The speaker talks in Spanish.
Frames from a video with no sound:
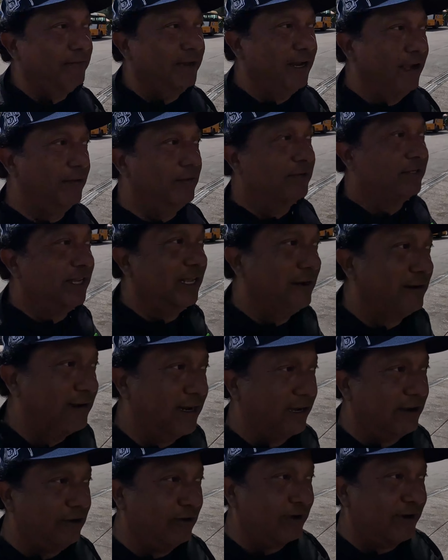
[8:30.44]
terminamos el
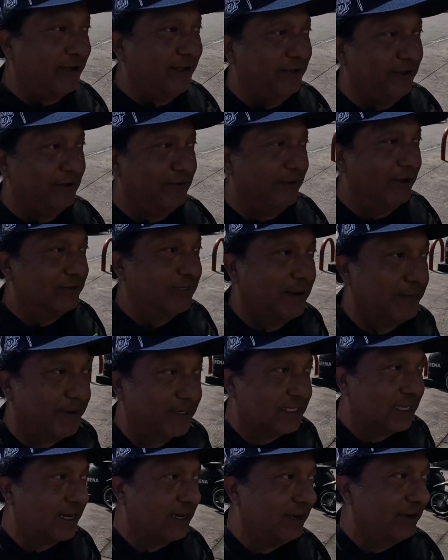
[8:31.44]
recorrido, vamos a
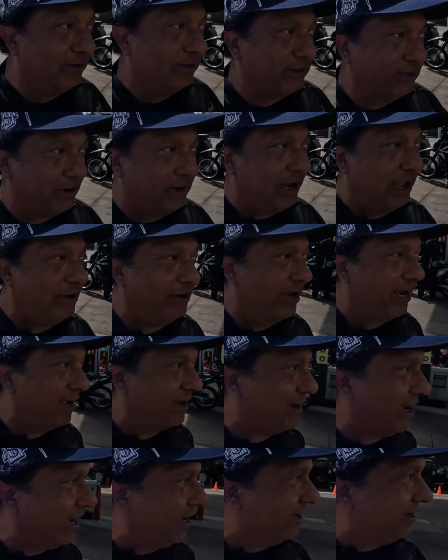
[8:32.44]
pasar al otro lado de
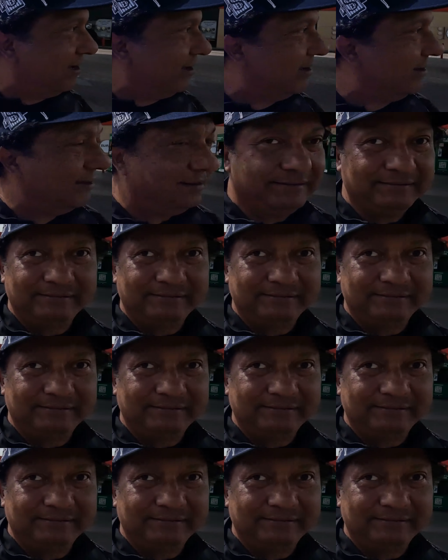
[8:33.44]
la calle.